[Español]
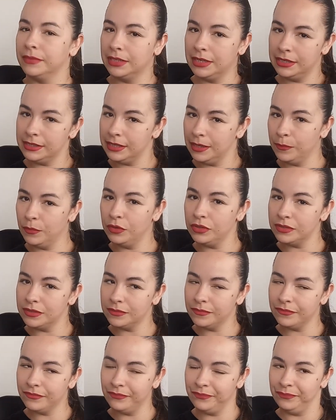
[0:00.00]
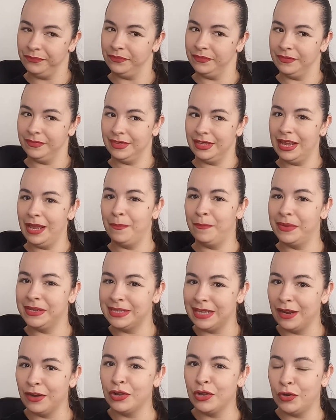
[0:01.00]
quisimos mm,
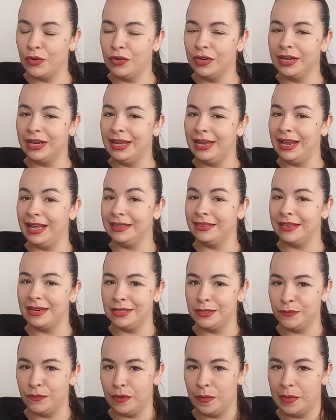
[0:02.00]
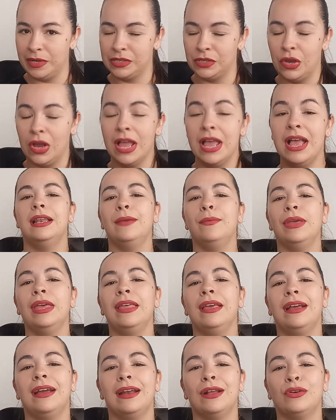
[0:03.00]
empezar con la transformación. Les voy
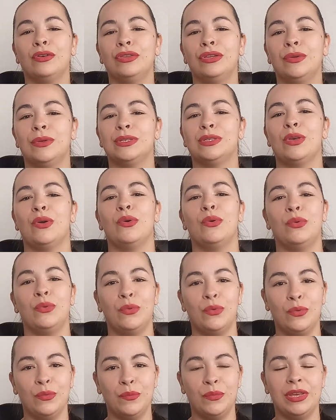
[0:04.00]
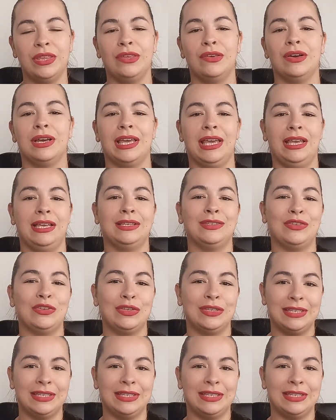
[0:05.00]
a dejar a continuación un vídeo que hizo